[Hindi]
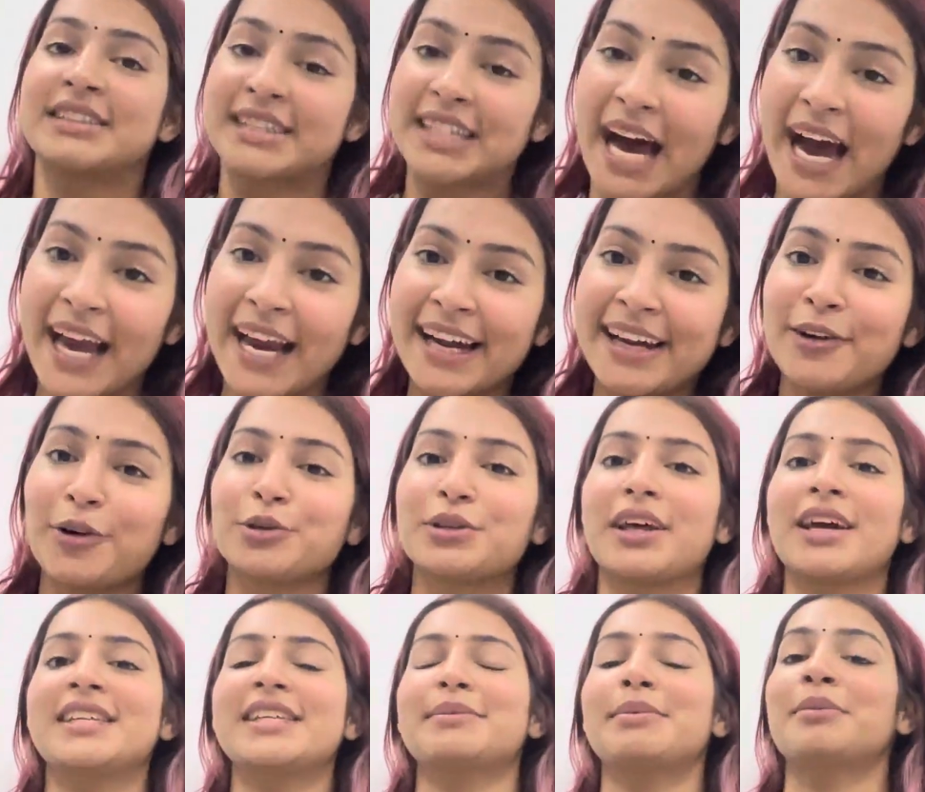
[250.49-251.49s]
टायर्ड
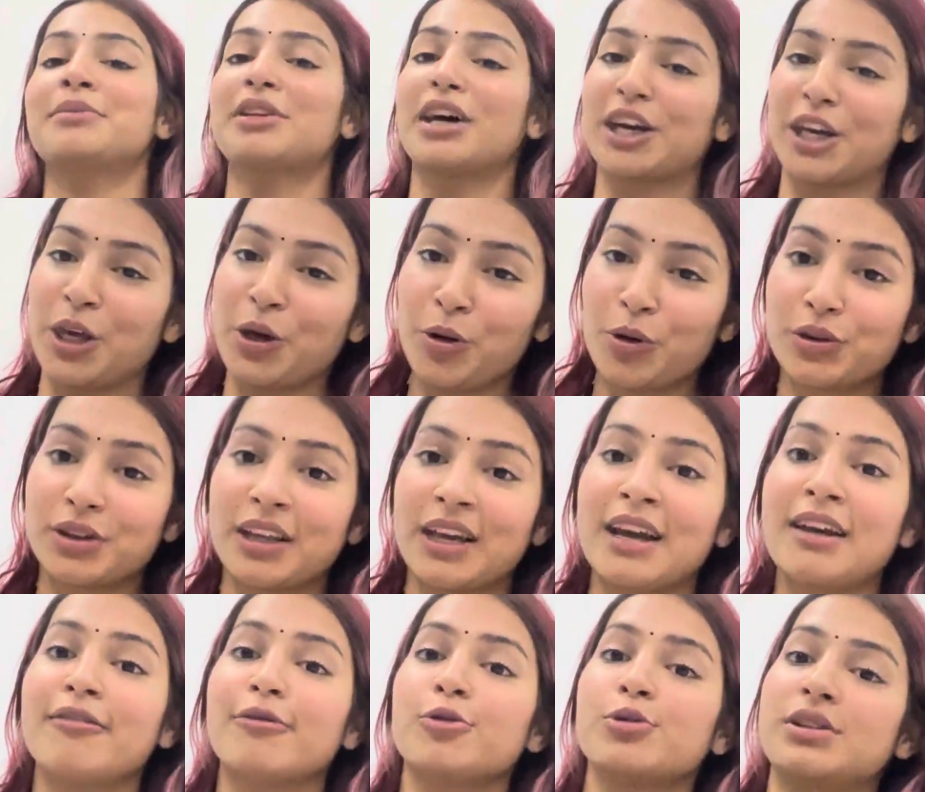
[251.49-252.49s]
होते हैं जब हम थके होते
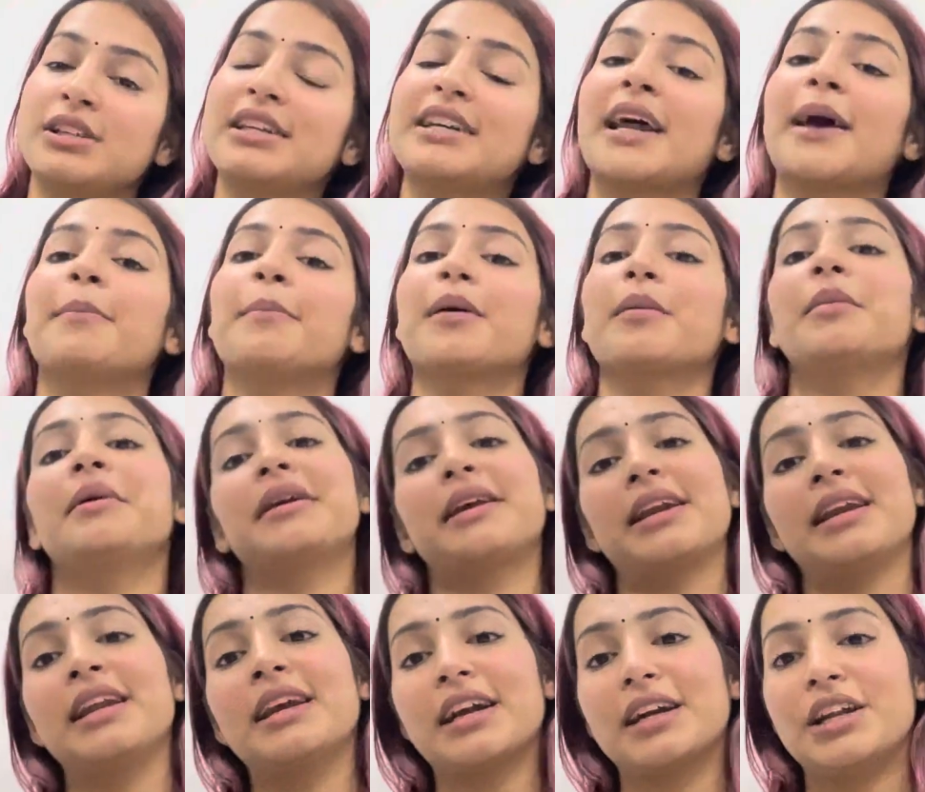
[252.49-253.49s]
हैं उसी टाइम पे हमें
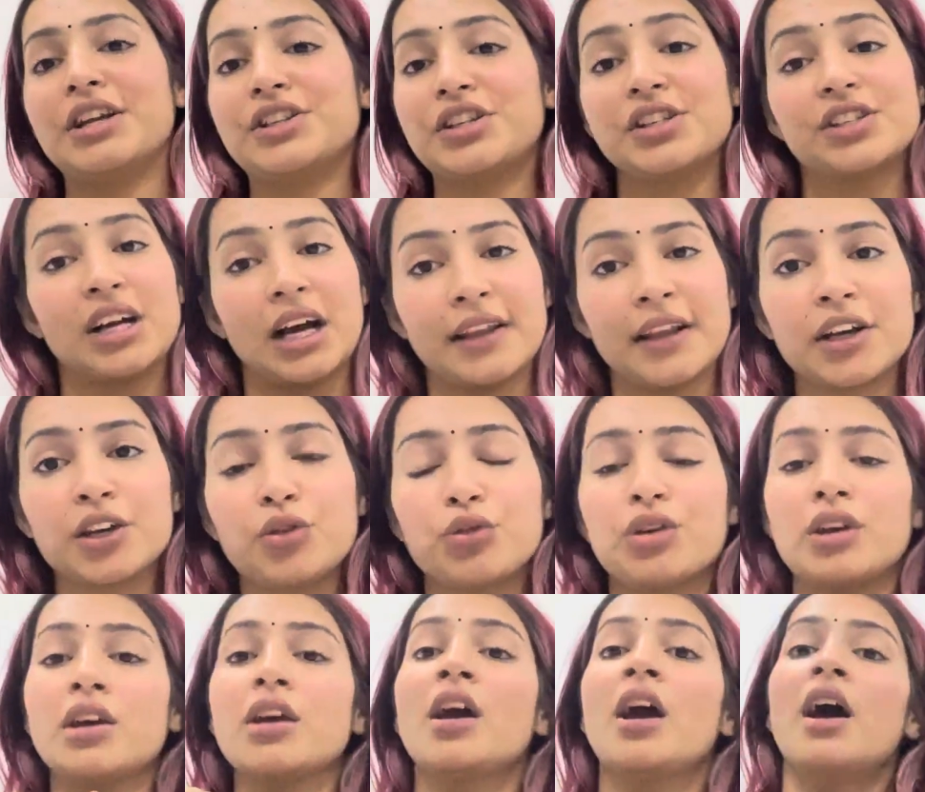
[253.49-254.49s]
ट्रेनिंग करनी चाहिए ज़्यादा
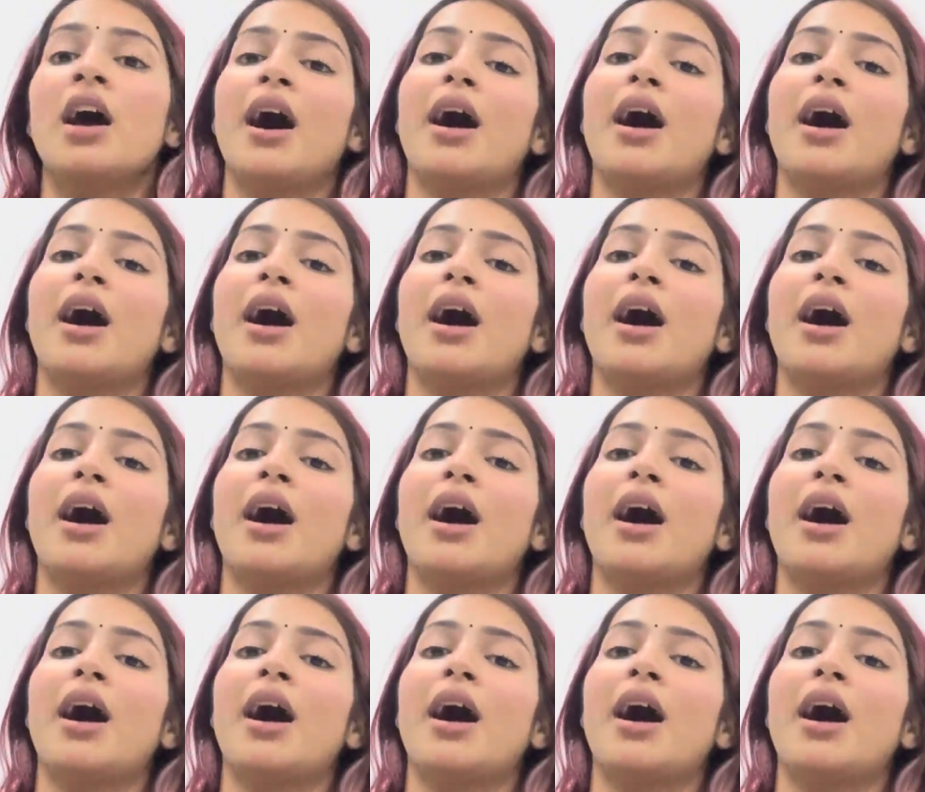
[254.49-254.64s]
क्योंकि